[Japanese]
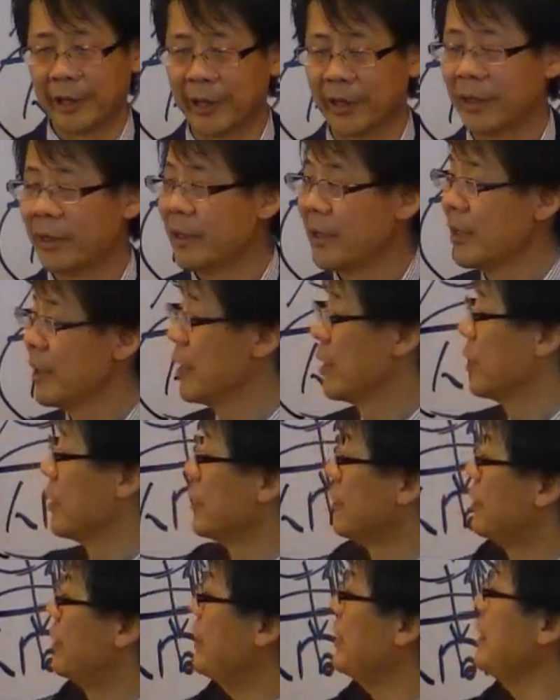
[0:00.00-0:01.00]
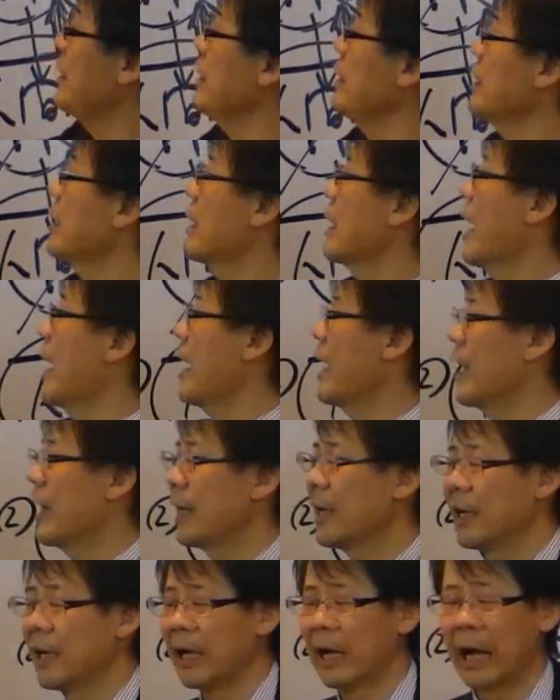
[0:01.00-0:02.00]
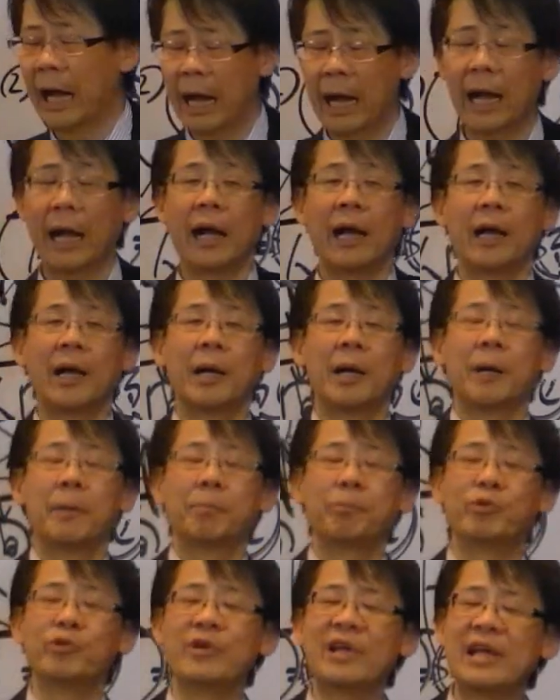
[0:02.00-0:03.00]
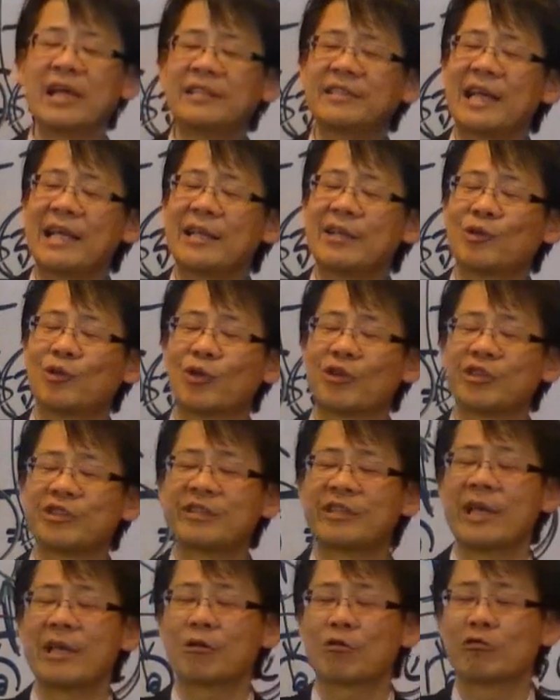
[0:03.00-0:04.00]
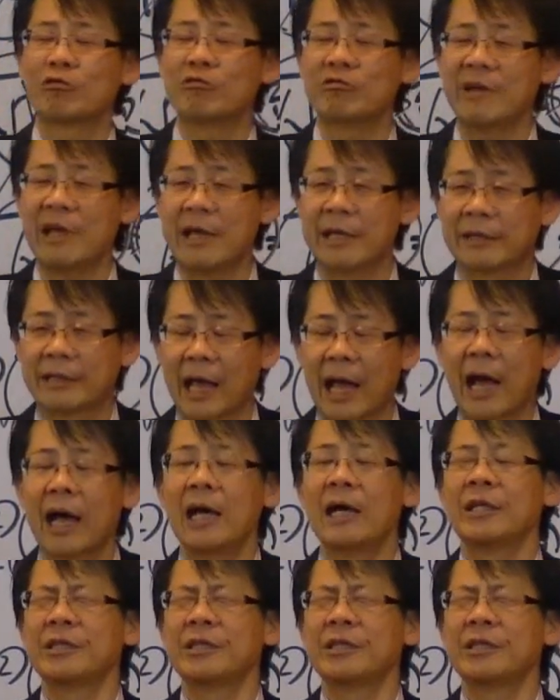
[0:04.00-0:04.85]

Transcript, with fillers: ねリンカーンがプレゼントしてくれた